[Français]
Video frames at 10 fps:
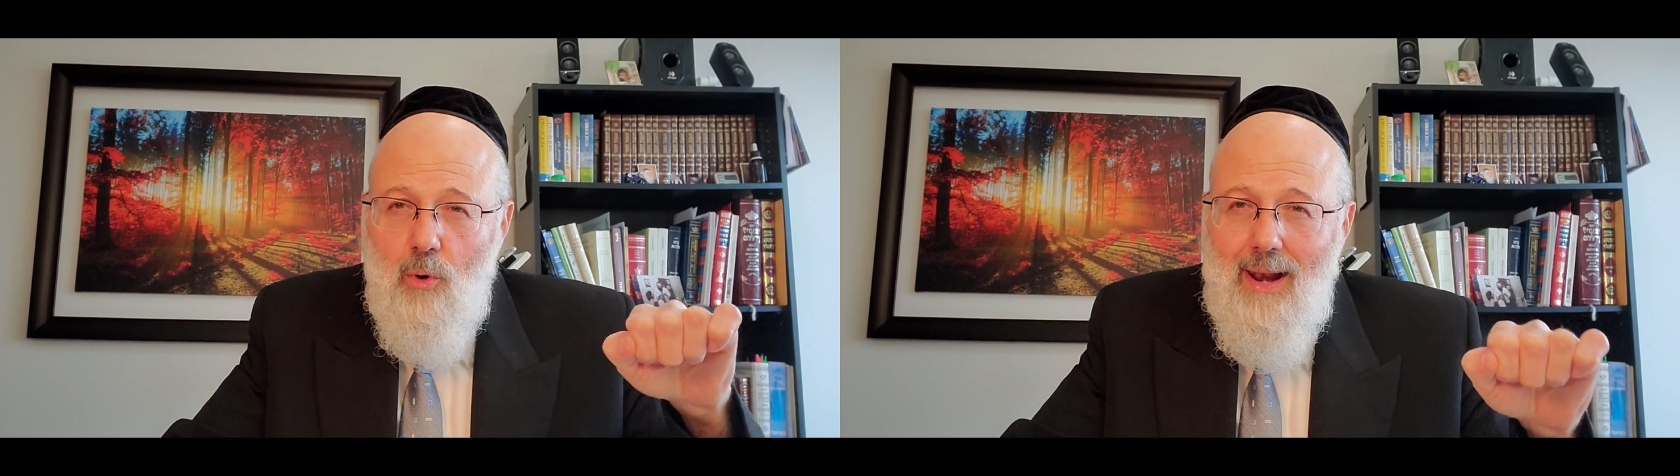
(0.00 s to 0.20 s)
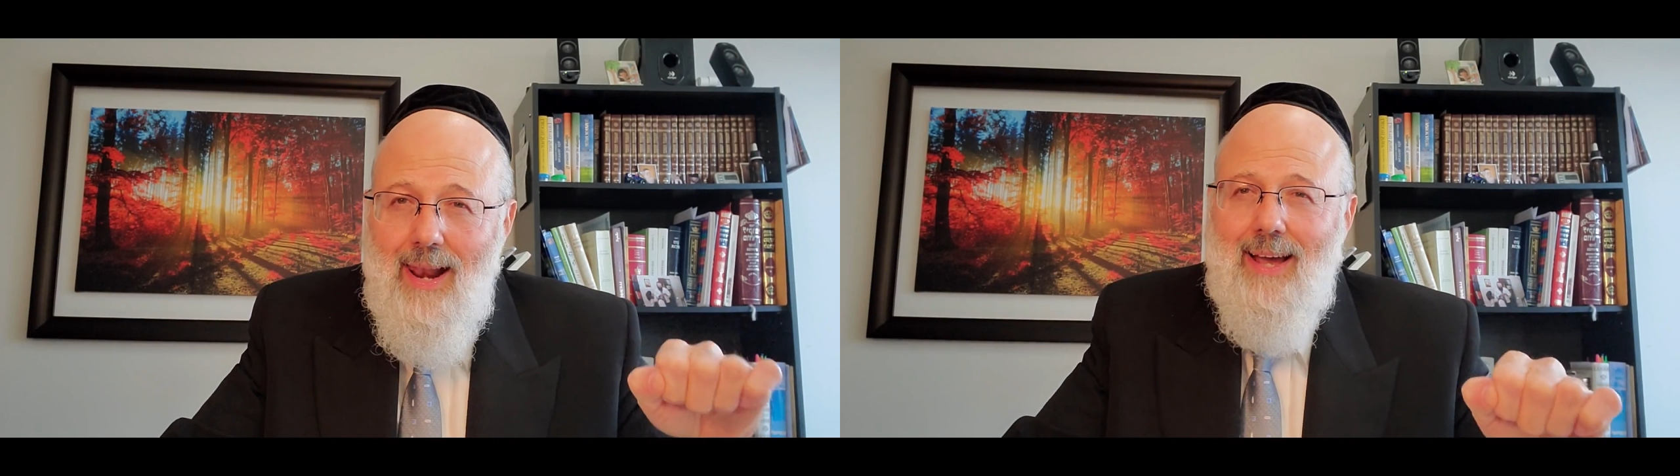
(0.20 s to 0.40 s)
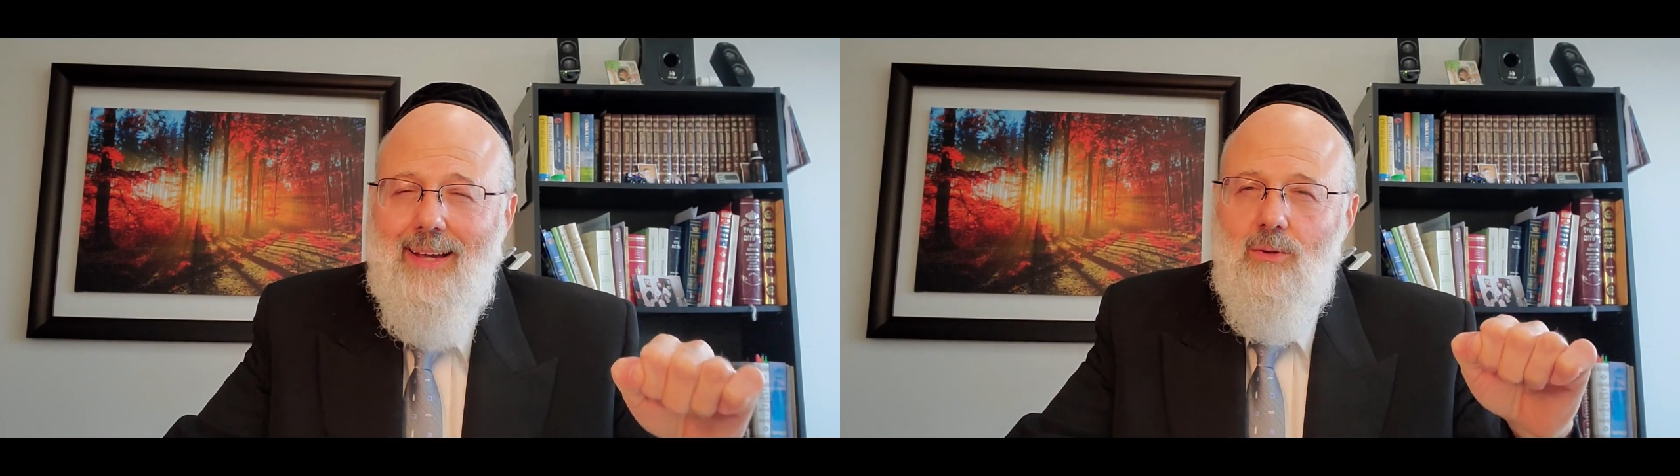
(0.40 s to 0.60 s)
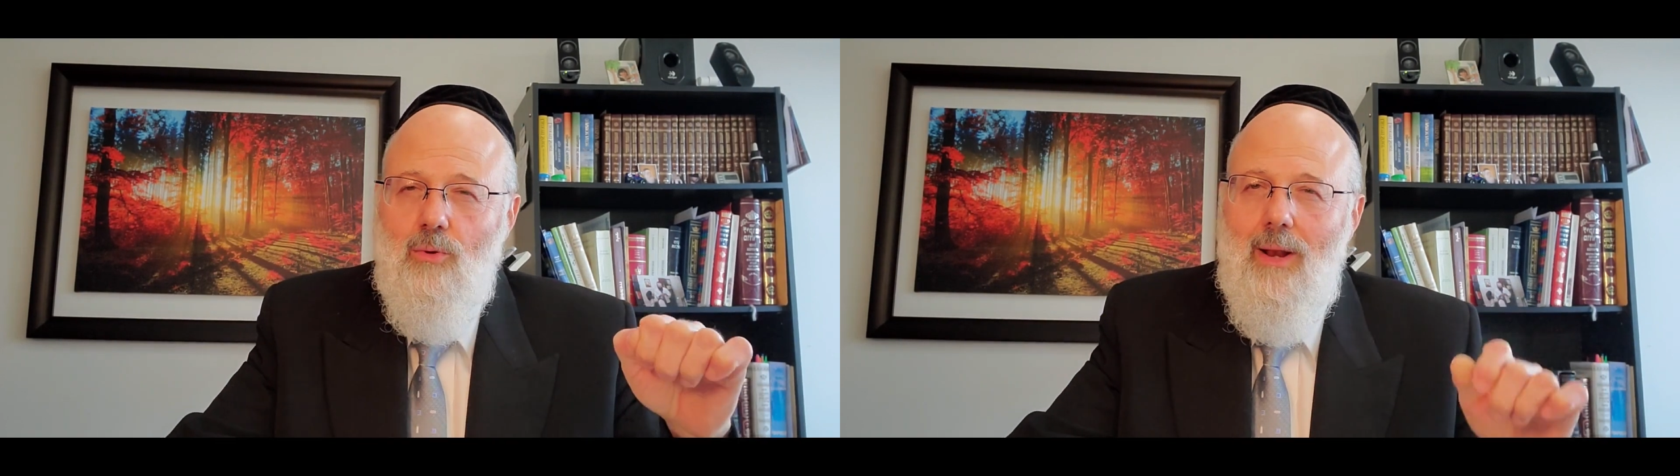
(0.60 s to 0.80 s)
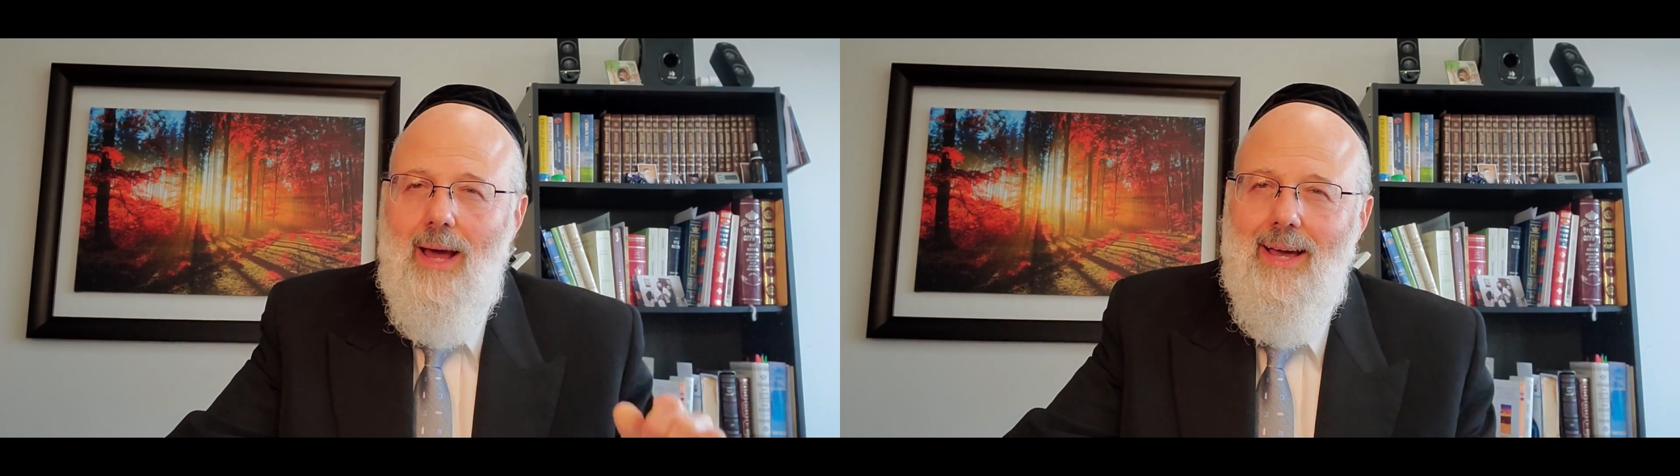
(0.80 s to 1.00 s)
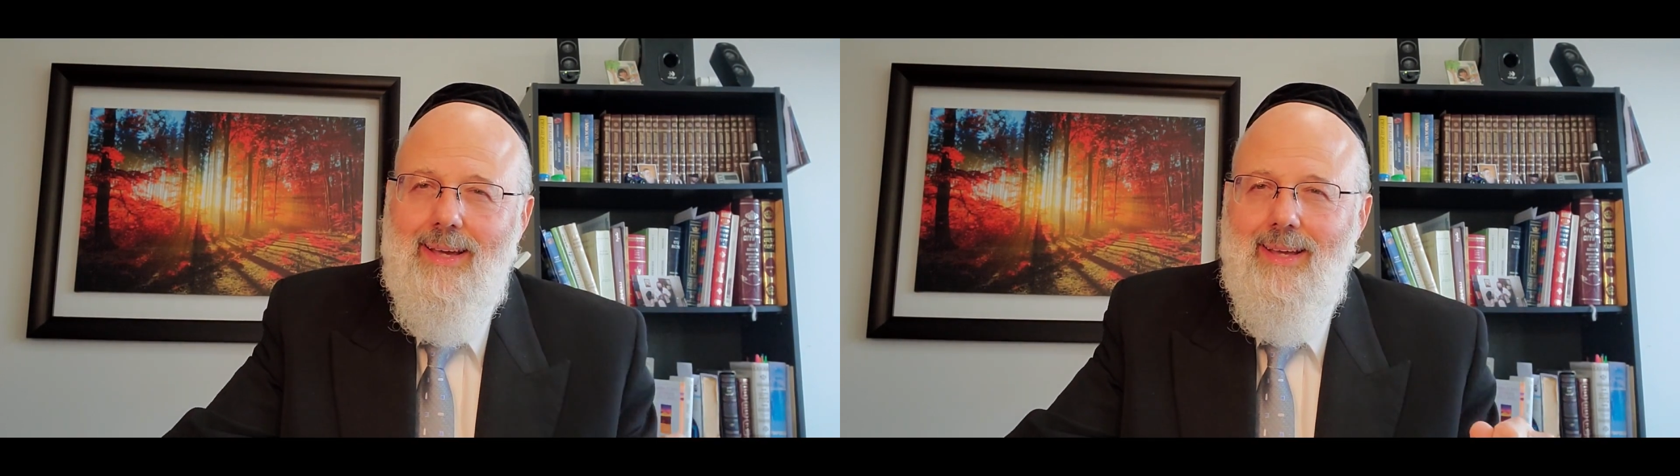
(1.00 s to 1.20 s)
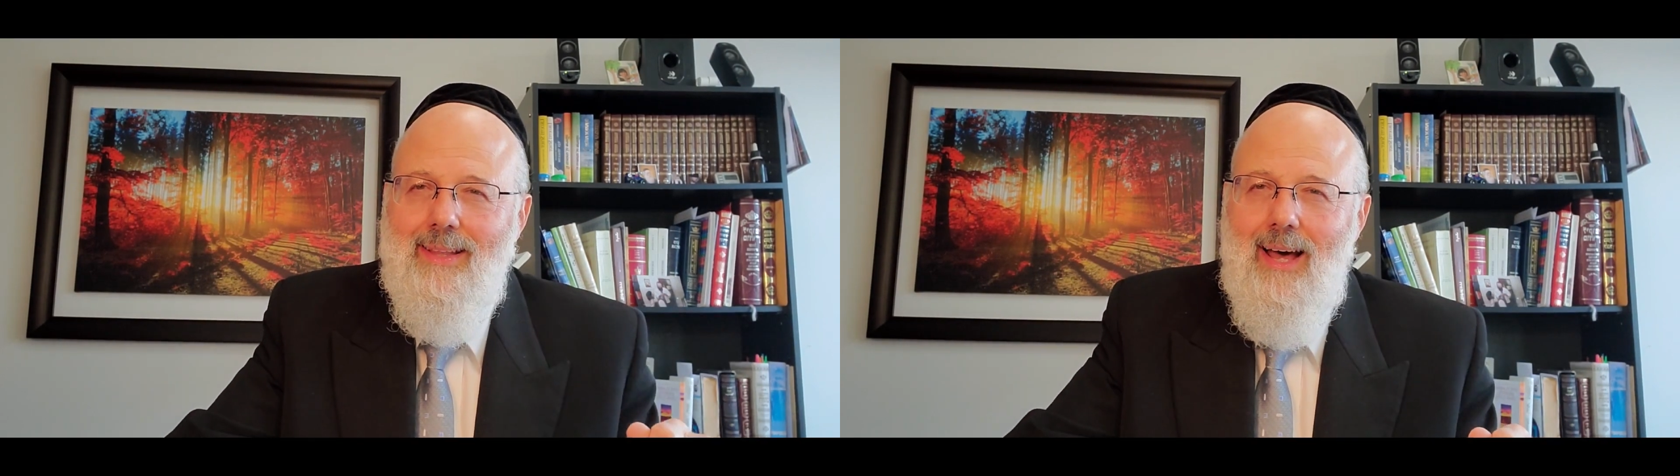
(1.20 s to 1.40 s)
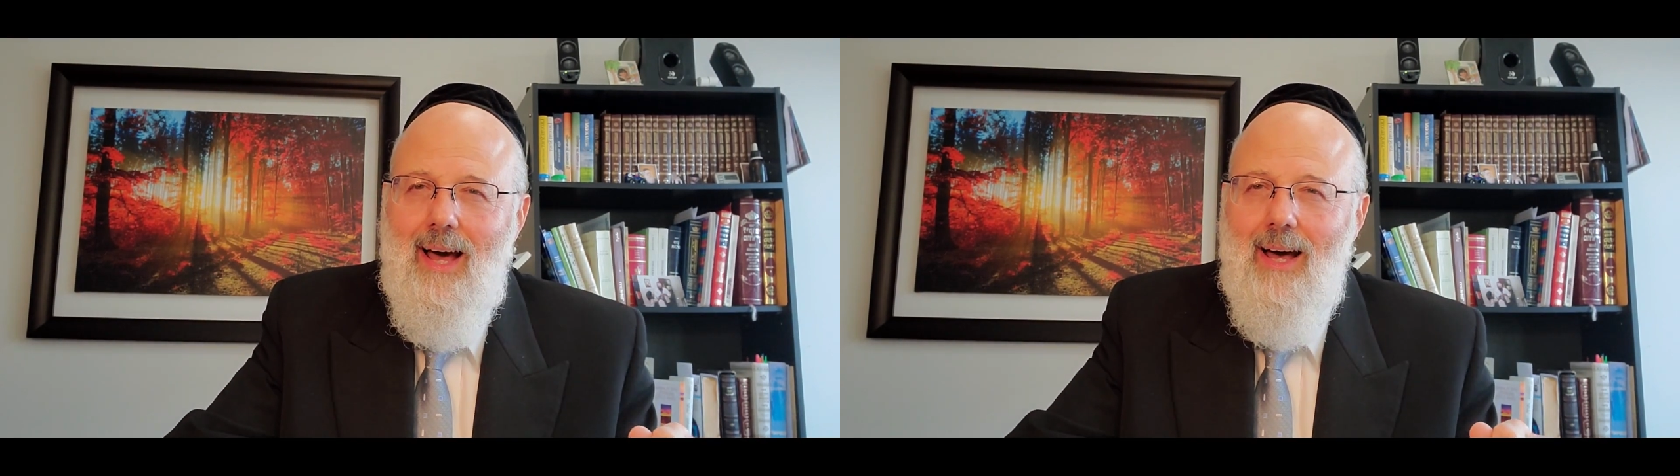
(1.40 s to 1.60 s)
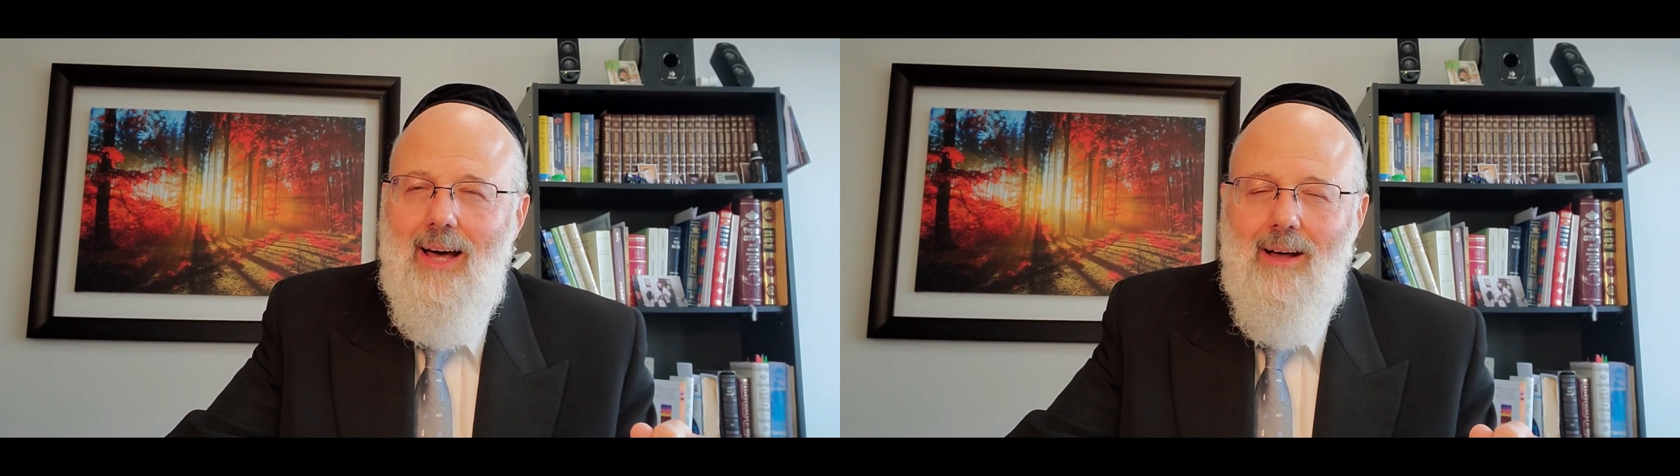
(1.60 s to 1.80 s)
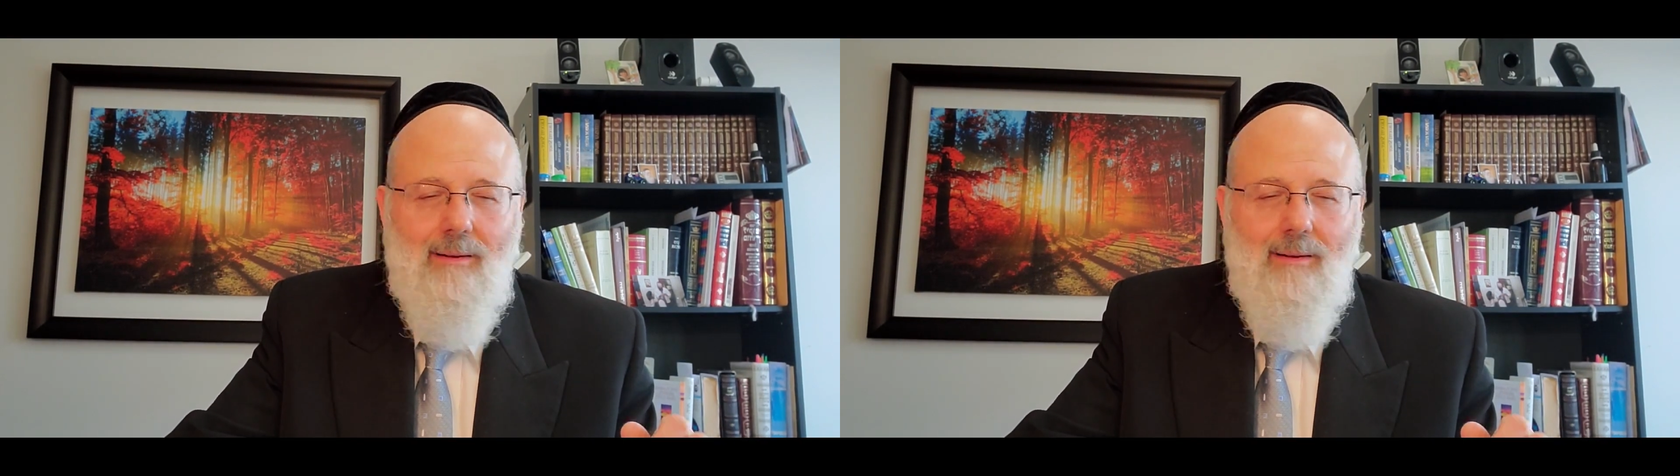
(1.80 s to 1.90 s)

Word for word: l'acte de la Akedah,